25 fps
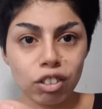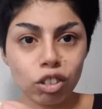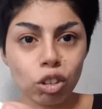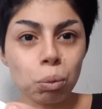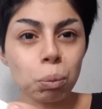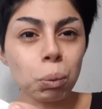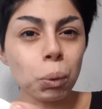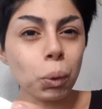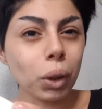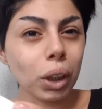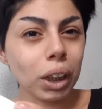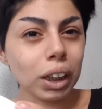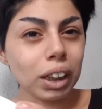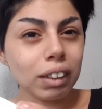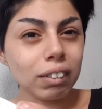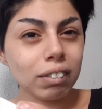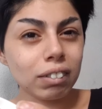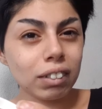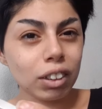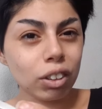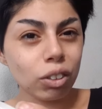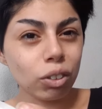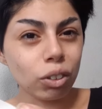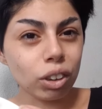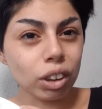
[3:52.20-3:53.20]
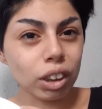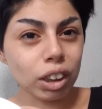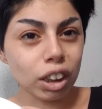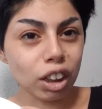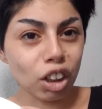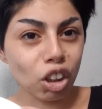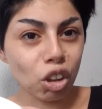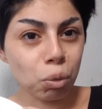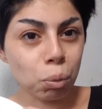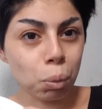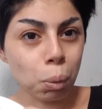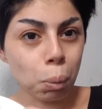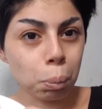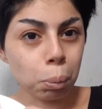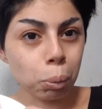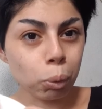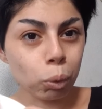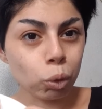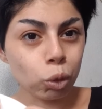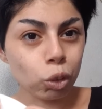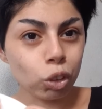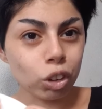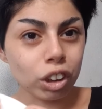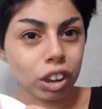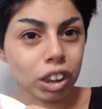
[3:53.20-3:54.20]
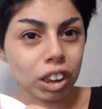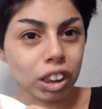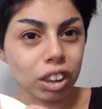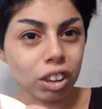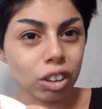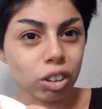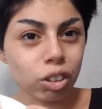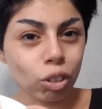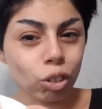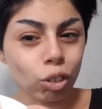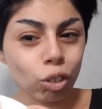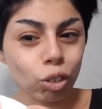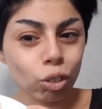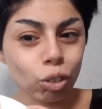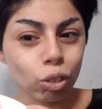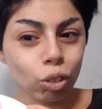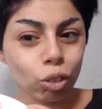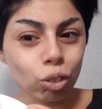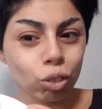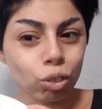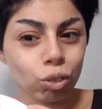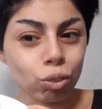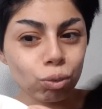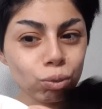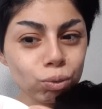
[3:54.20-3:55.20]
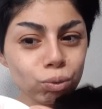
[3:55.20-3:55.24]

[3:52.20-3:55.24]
Es como un gelecito y tiene como puntitos,